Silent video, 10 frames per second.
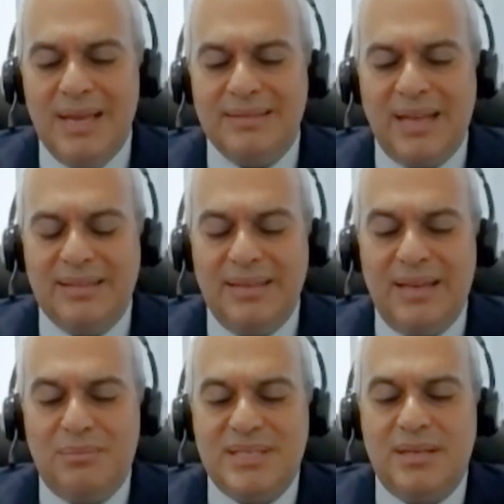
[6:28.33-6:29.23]

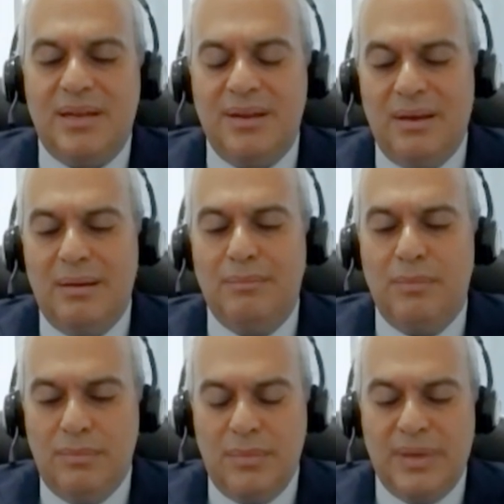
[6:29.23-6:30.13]
التعديلات مثلا آه،
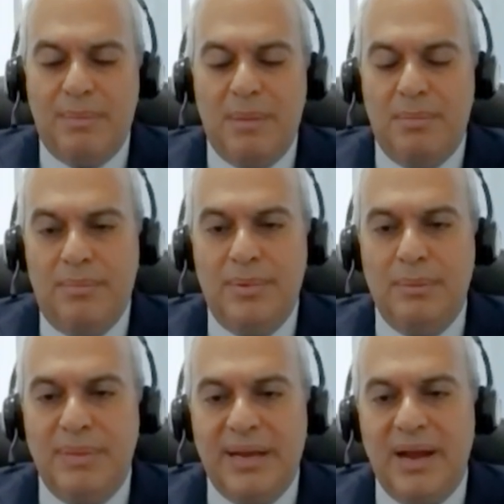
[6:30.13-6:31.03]
كمان
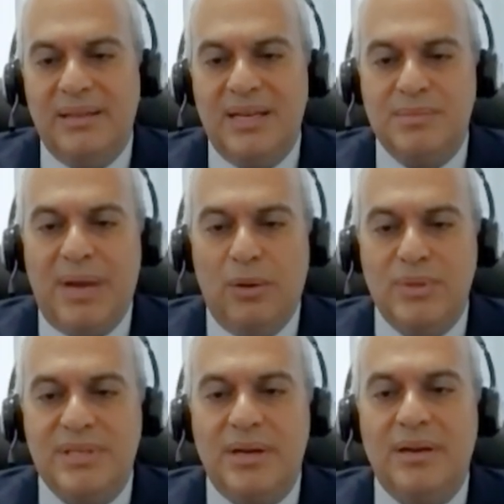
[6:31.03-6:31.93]
بالجايد لاينز مع
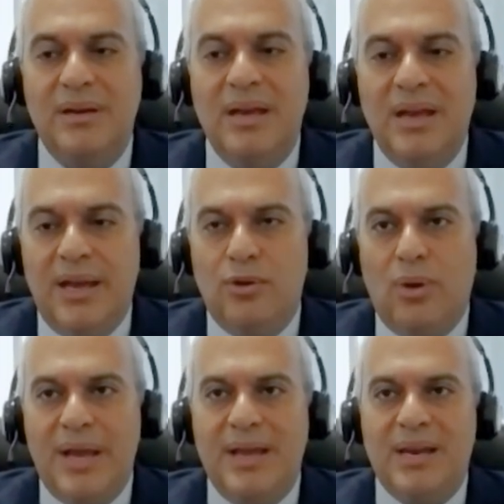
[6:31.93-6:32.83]
الوزاره انه
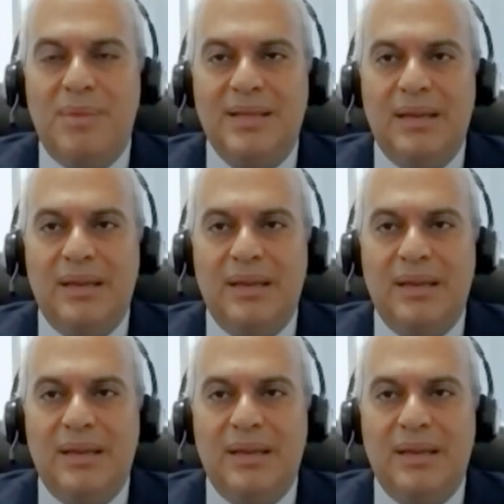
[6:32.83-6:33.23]
غيرنا بعض